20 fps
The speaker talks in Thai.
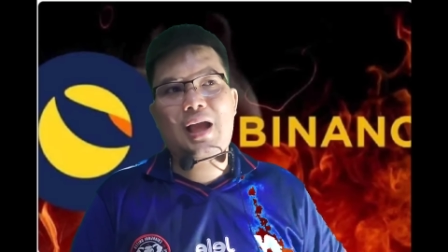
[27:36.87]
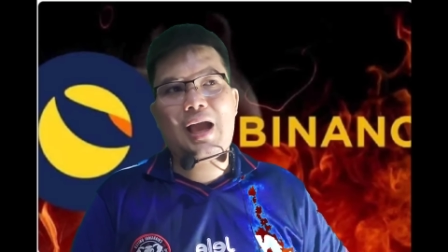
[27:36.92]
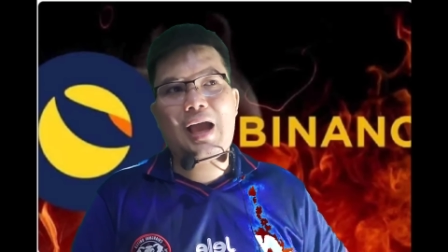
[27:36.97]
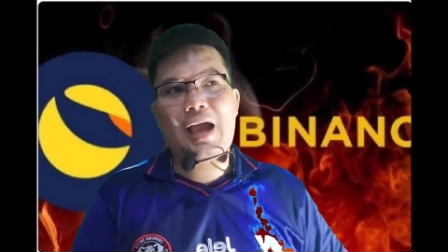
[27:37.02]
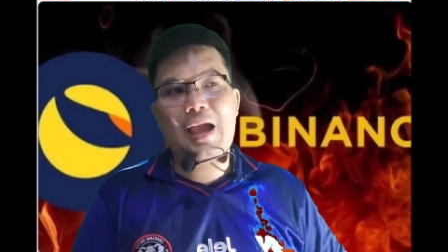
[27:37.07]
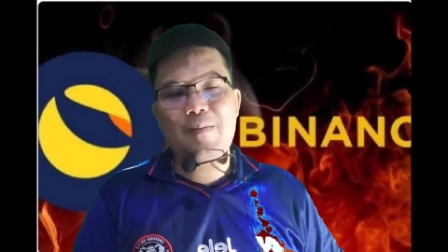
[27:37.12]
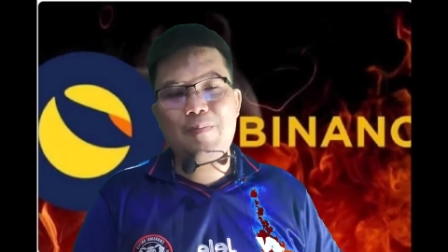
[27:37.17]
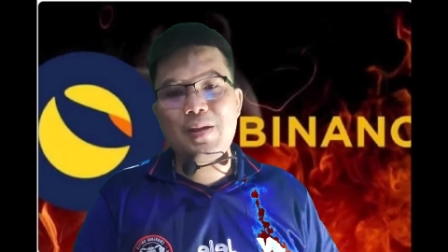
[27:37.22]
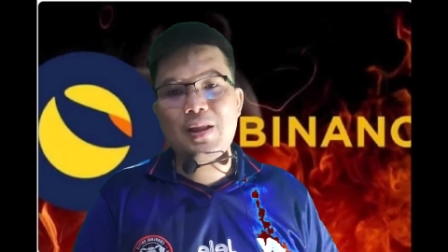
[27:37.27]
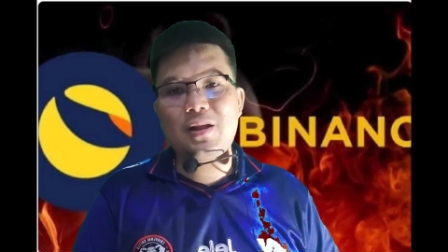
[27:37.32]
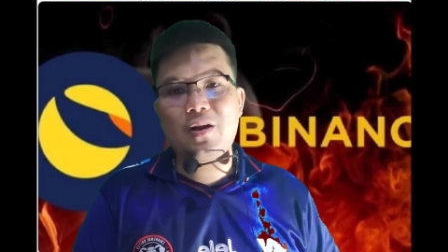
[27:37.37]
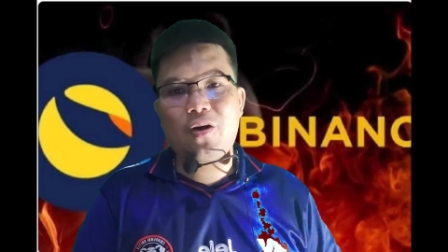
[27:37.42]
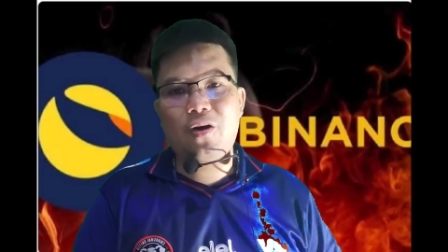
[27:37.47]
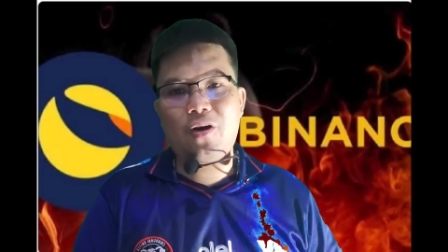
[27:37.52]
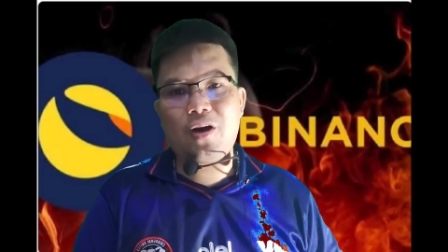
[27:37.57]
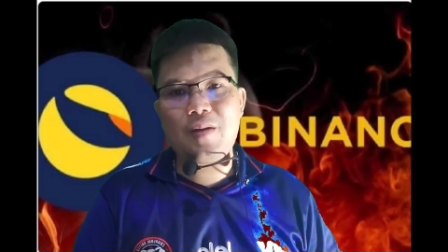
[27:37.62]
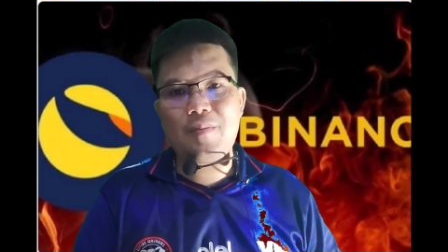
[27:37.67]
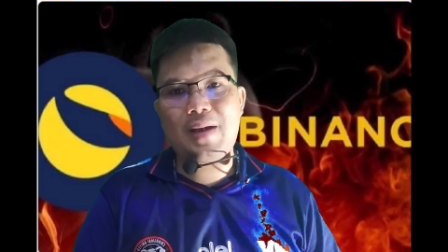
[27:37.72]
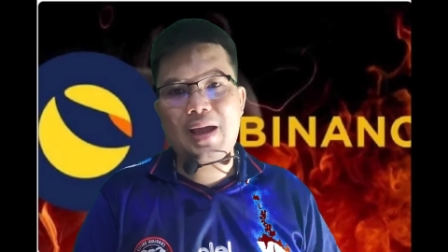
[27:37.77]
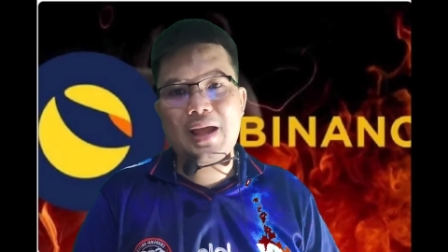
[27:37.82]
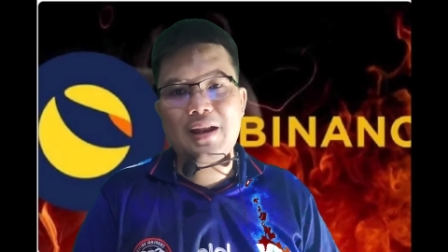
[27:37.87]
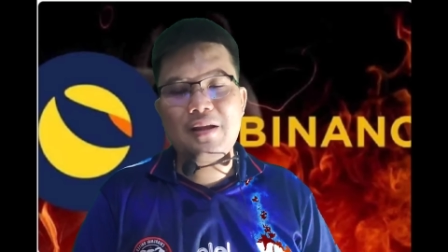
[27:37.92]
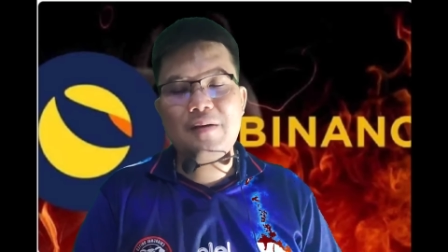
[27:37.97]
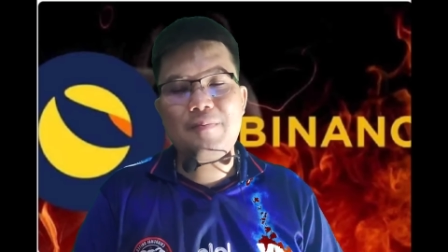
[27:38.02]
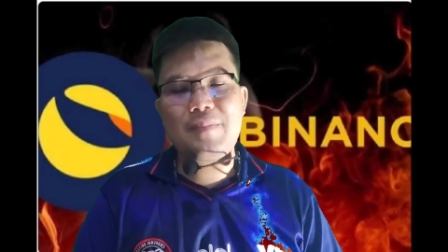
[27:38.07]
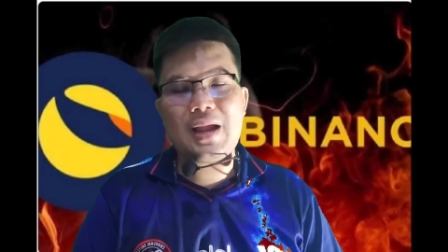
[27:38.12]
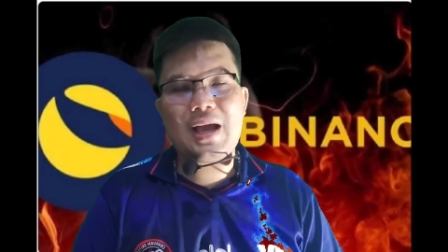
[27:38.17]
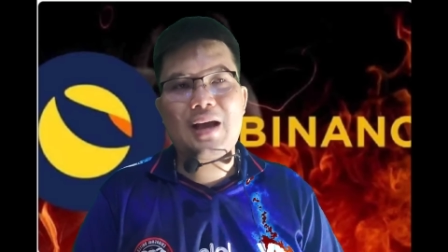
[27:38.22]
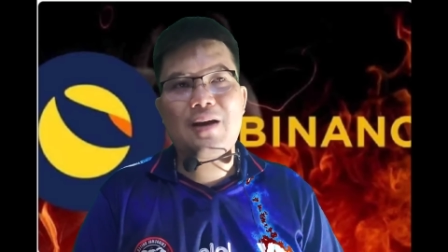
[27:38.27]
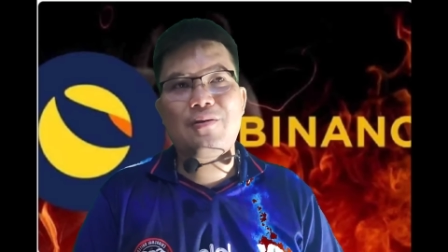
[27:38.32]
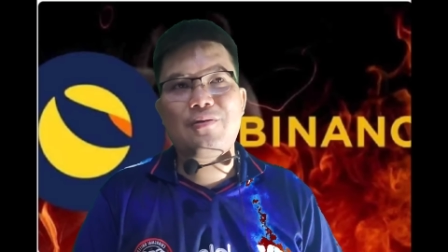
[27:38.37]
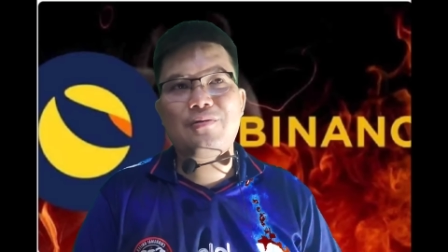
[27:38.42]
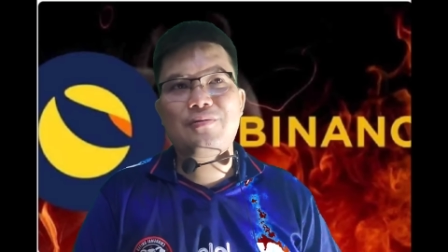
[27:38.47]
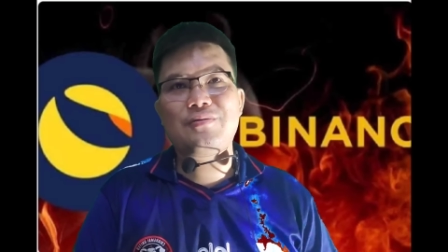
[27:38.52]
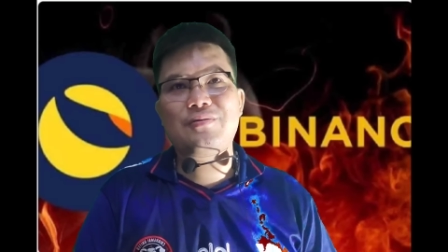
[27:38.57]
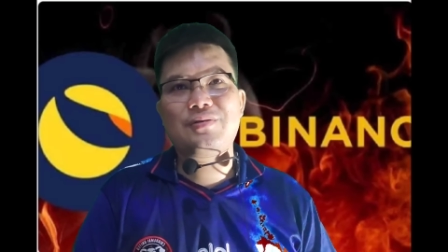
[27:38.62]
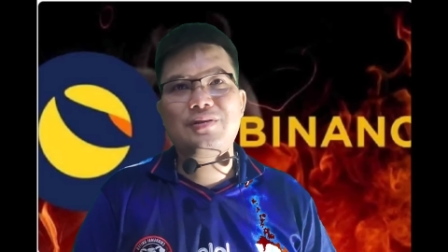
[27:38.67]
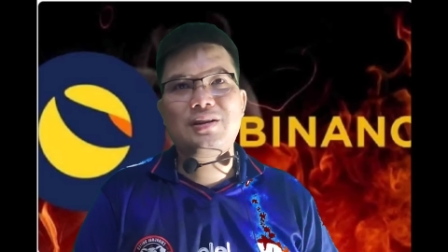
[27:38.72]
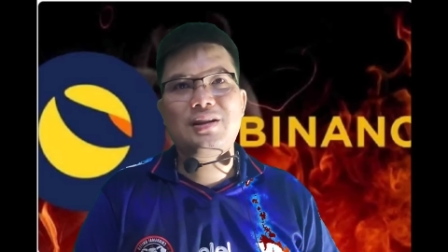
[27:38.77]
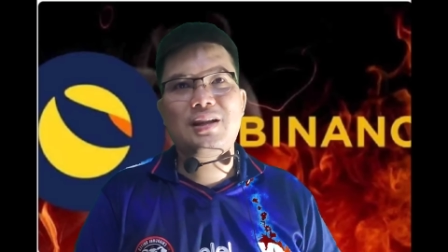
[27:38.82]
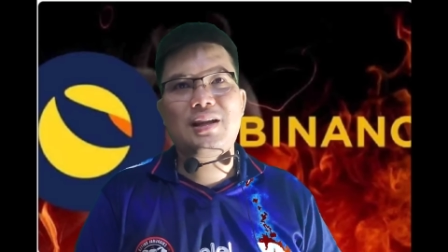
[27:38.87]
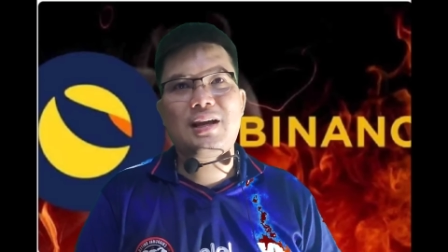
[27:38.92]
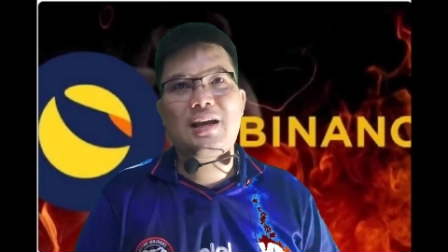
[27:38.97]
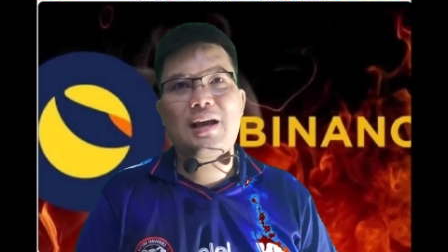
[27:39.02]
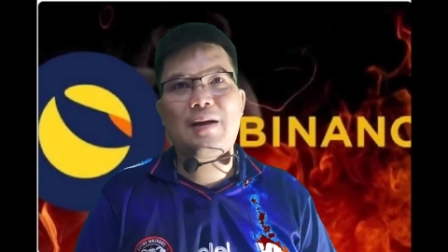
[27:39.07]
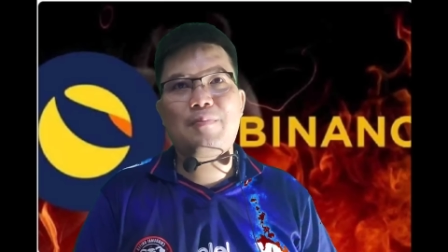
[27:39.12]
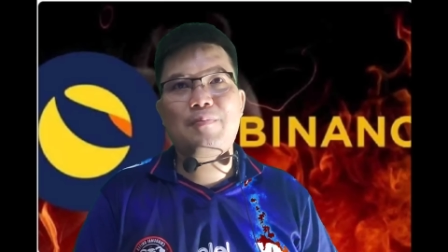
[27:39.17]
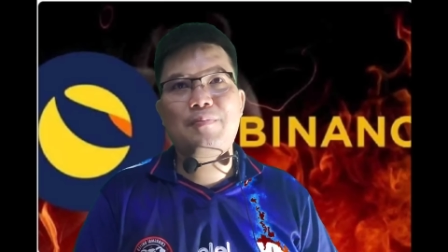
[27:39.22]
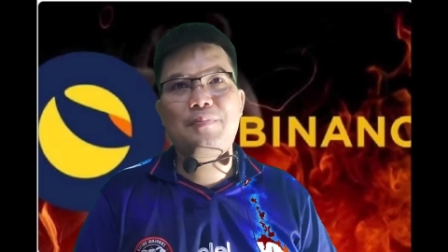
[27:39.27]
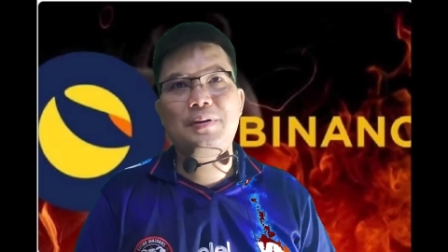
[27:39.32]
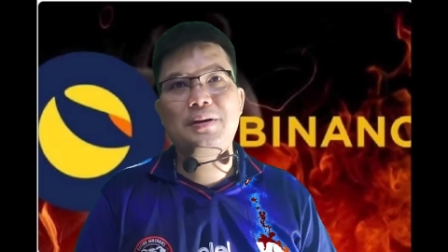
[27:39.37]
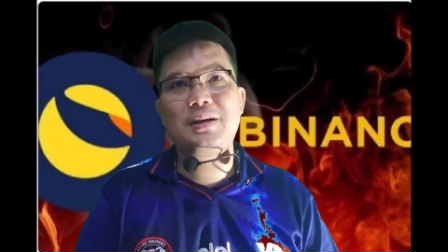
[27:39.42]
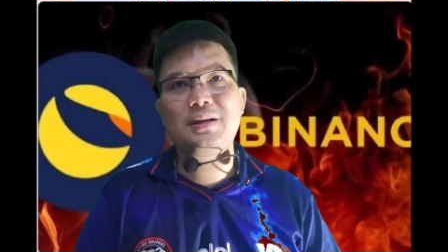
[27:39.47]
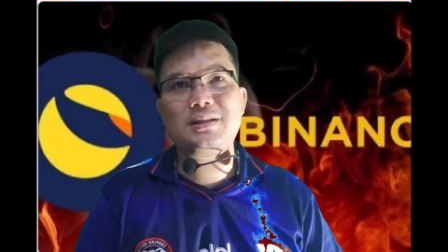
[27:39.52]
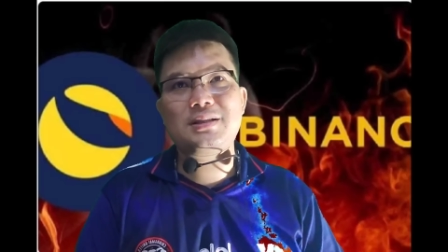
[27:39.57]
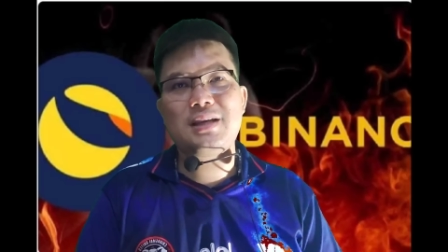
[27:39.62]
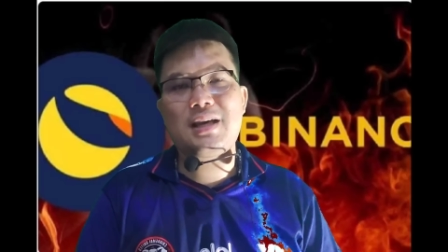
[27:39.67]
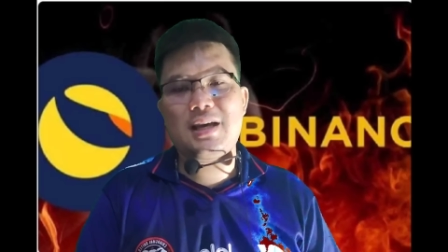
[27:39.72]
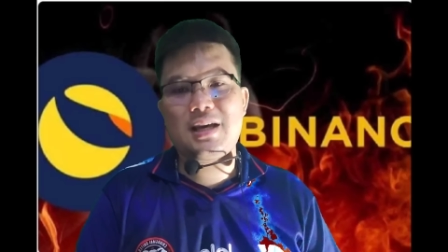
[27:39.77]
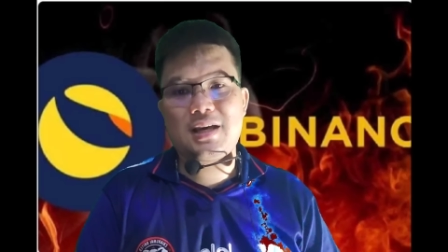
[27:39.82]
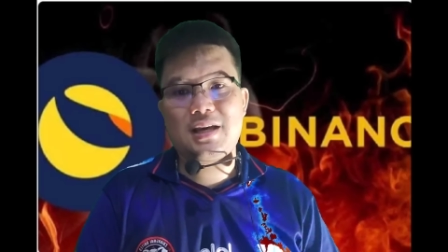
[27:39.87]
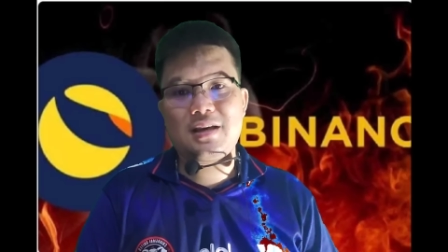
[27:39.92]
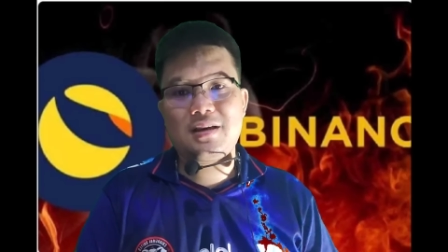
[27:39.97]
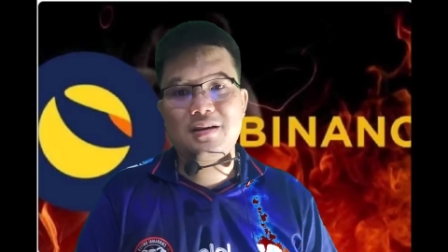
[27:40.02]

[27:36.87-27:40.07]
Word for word: ขายบิตคอยมาหรือเปล่านะครับเพื่อจะ